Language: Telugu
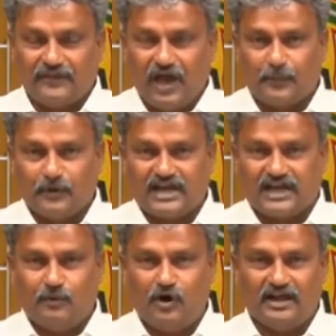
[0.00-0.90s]
దాదాపు
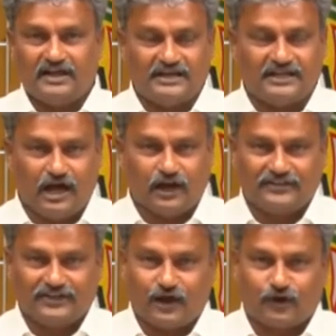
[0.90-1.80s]
జగన్మోహన్ రెడ్డి
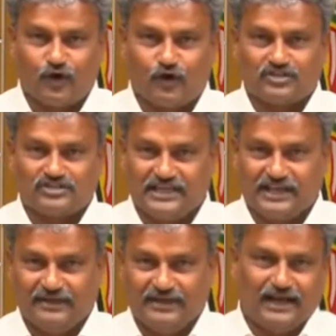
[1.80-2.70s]
గారు అధికారంలోకి వచ్చి
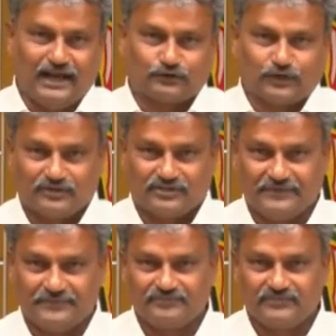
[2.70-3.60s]
ఇరవై నెలలు అవుతా ఉంది